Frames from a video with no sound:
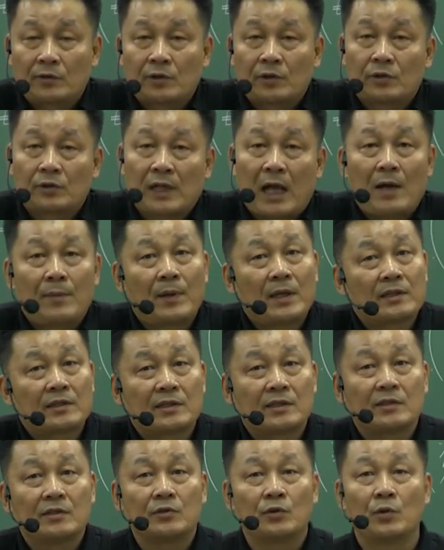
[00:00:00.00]
그래서 답안
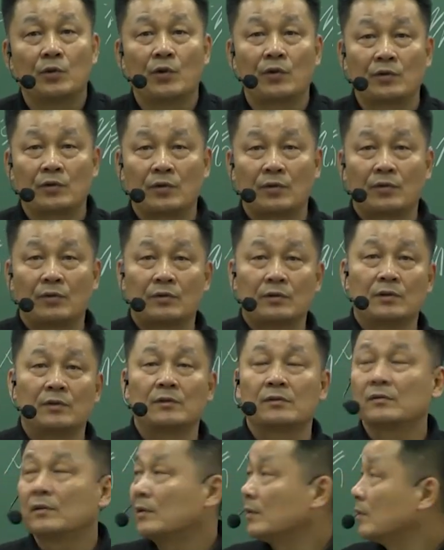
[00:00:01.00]
쓰는 요령 이런 거는